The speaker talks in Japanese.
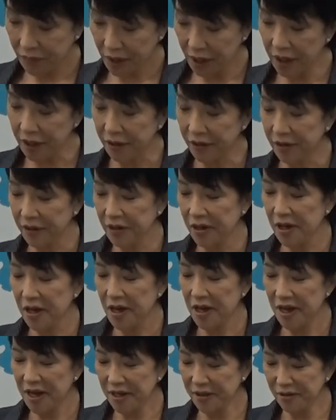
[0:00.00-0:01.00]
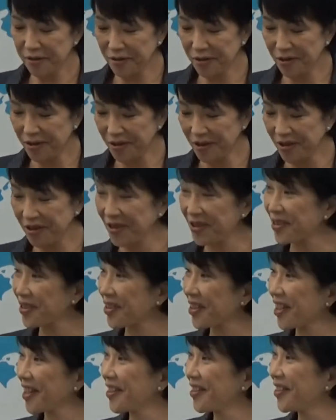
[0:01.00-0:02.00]
はいあの
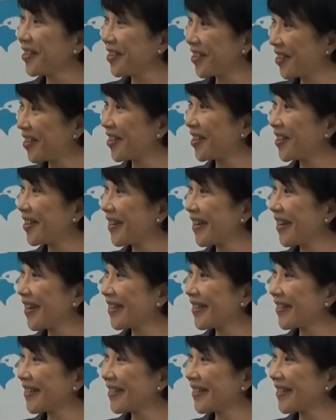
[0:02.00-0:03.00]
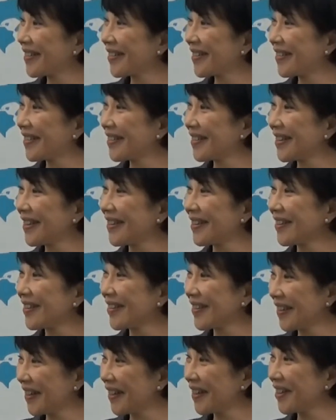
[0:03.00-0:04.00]
昨日あの非
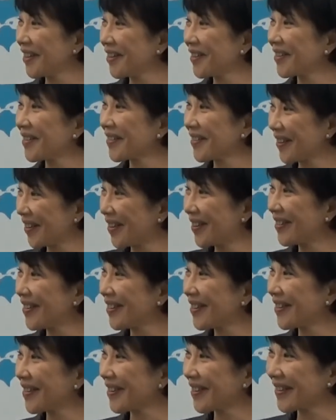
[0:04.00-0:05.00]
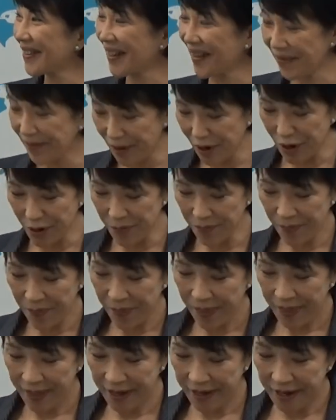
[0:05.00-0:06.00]
常に夜のニュースでも、
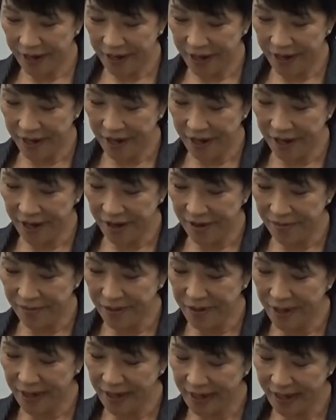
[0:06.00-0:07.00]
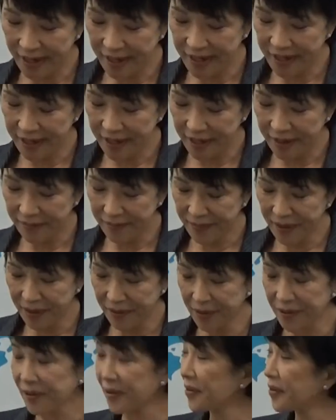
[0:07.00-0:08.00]
えー、盛り上がり、まあ、
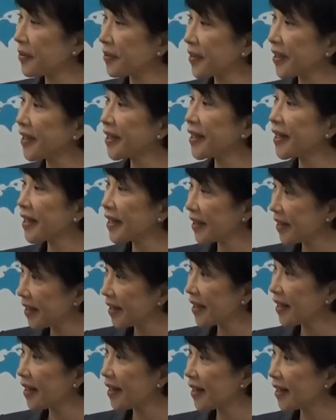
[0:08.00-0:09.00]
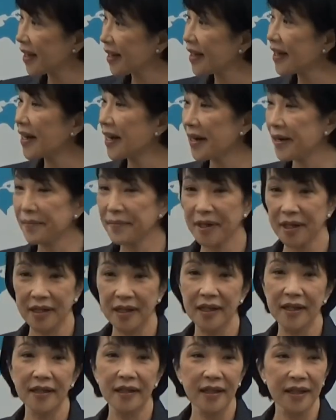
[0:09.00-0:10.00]
多くの方々から、まあ、
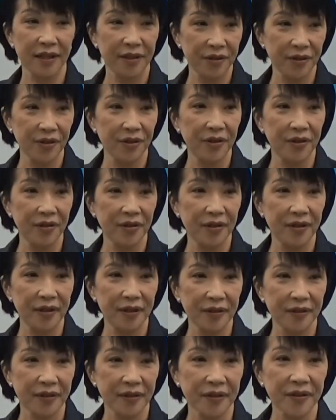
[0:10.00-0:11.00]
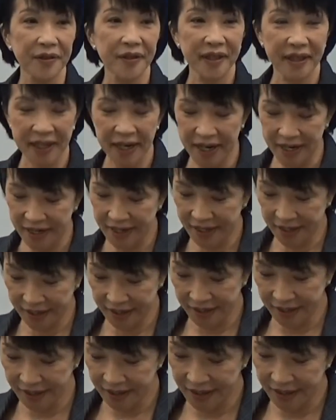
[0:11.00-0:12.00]
歓迎のあの声が上
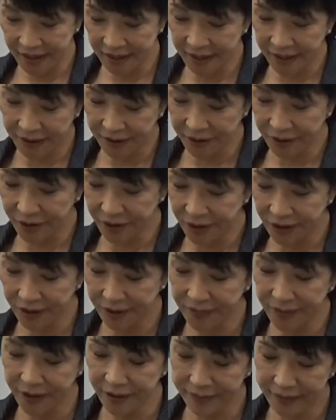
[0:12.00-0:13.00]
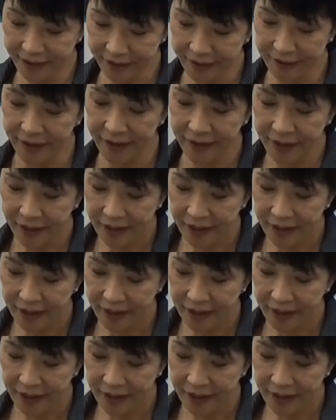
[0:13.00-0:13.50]
がっていたと思います。